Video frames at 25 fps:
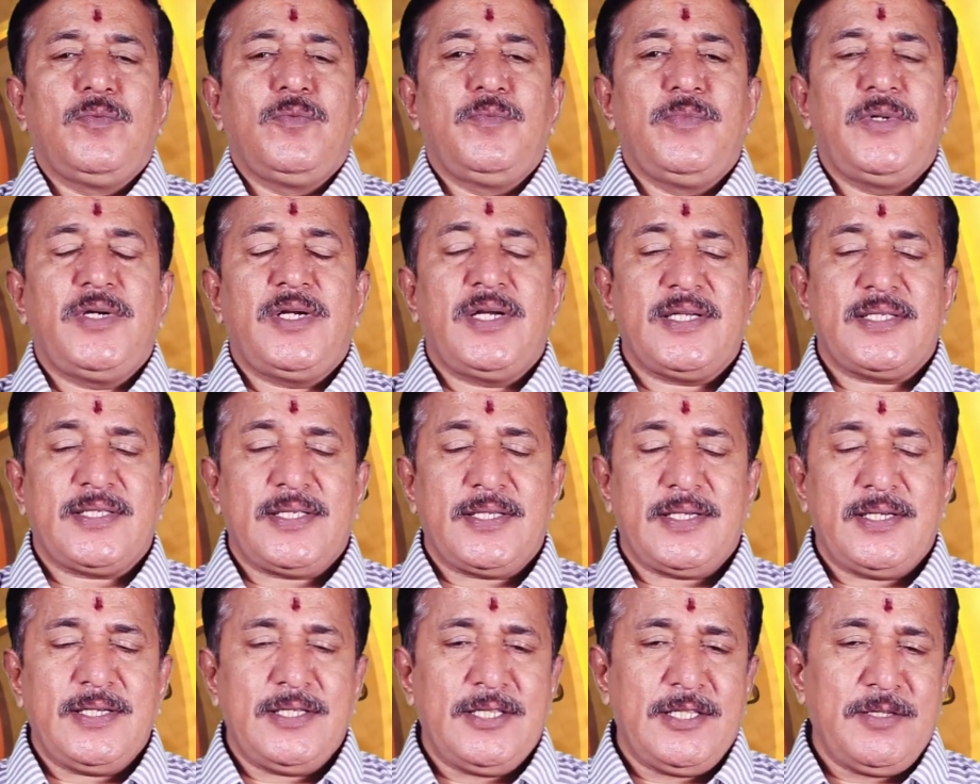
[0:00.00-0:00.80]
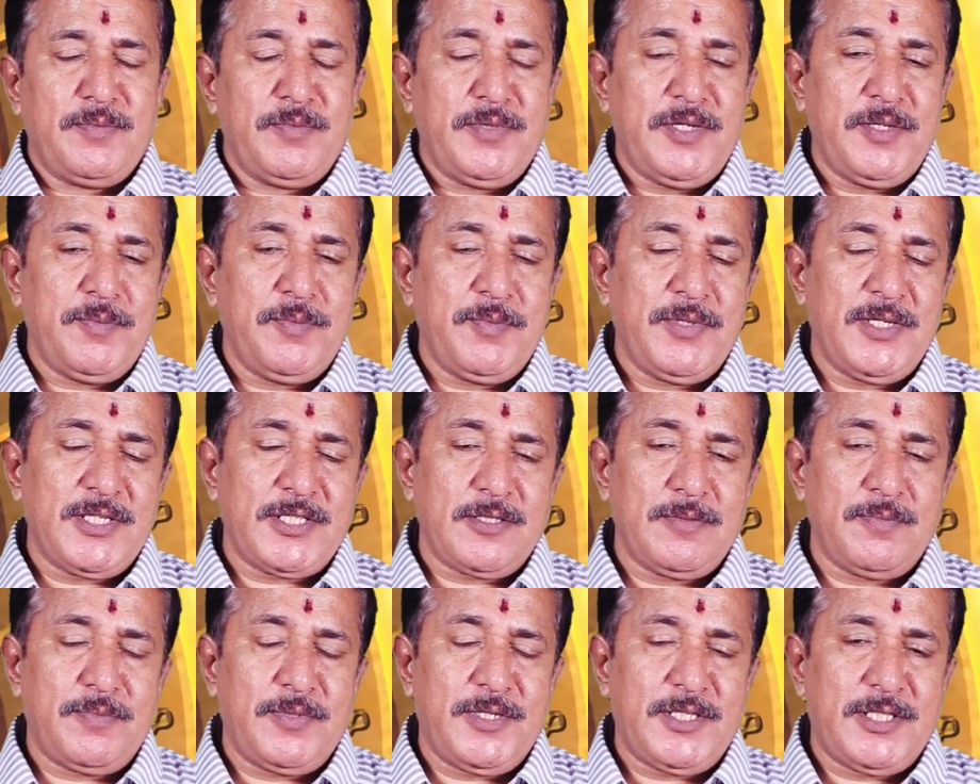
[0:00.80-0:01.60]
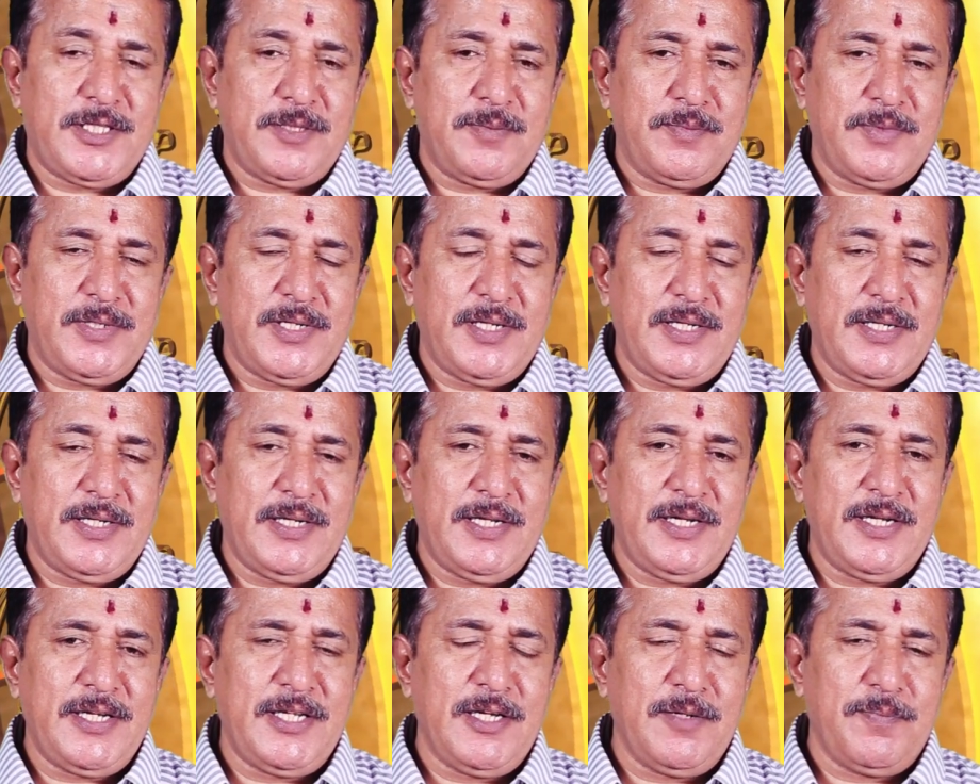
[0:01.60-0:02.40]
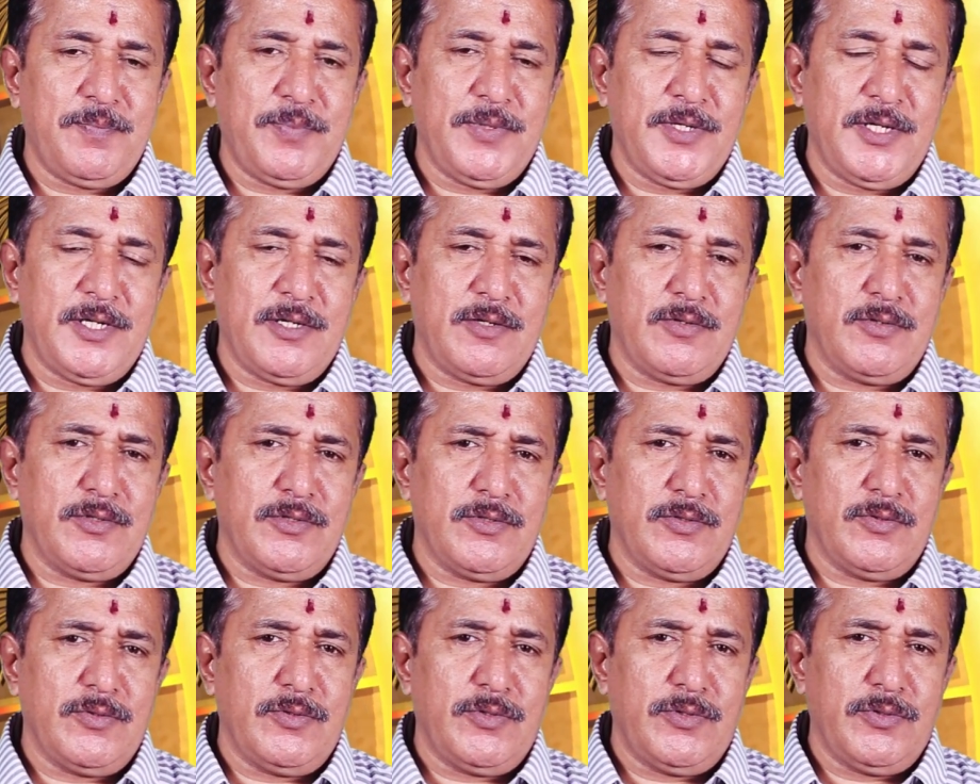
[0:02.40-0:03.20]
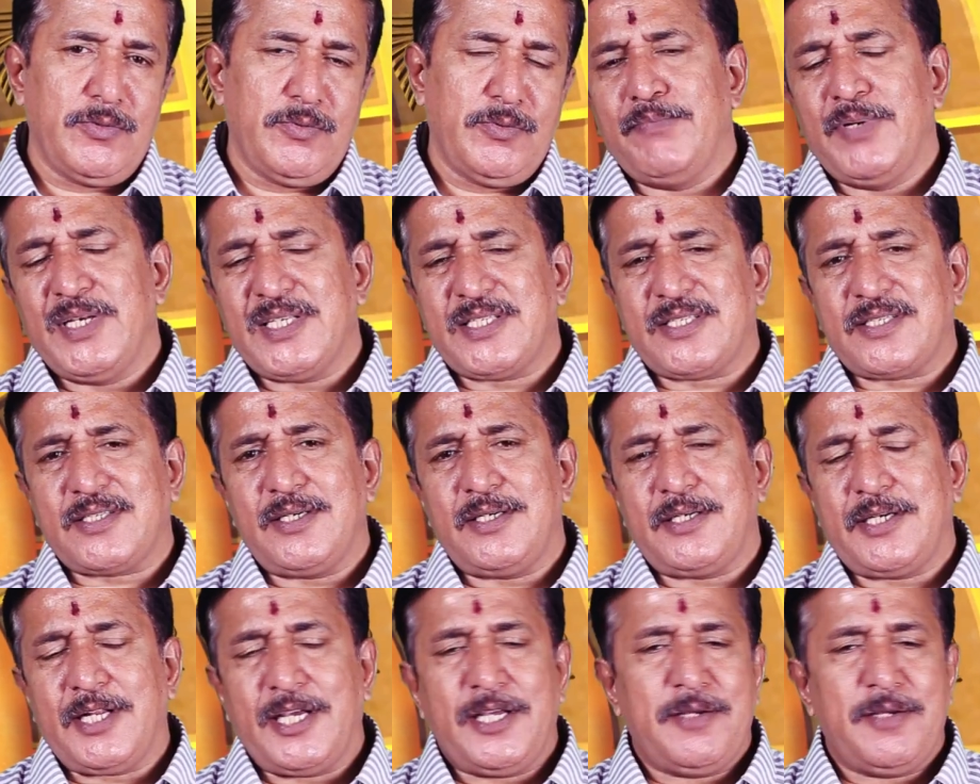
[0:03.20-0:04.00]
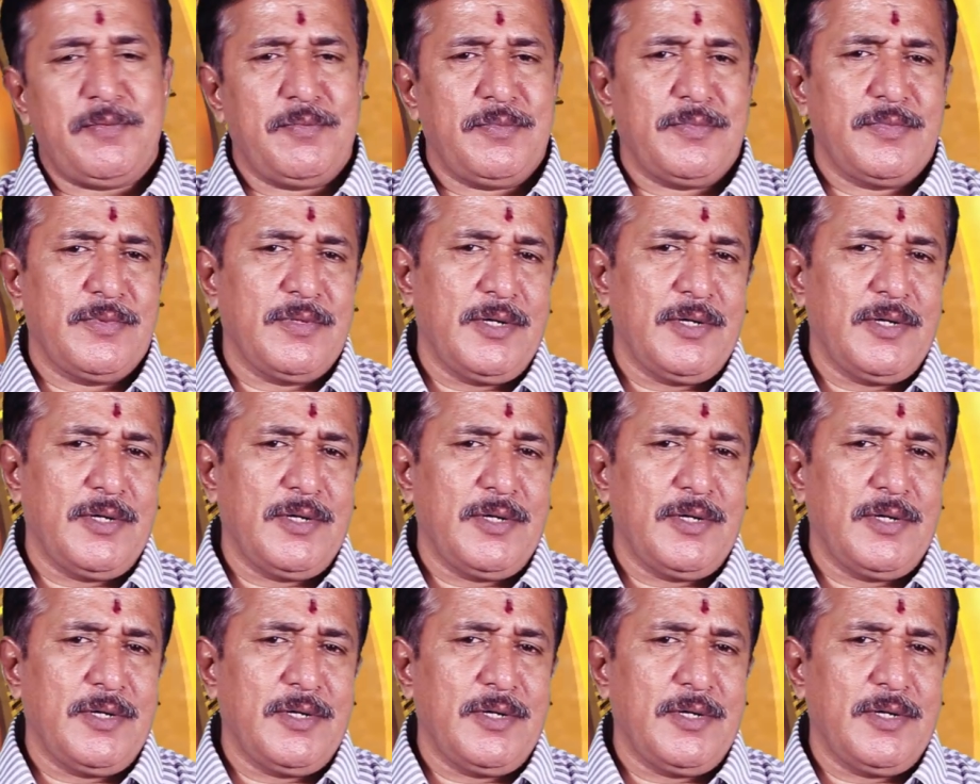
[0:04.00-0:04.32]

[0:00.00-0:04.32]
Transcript: கும்பராசிக்கு இந்த மே மாதம் பார்த்தோம்னா நிறைய பேருக்கு வந்து ஒரு பெஸ்ட்டு டைம்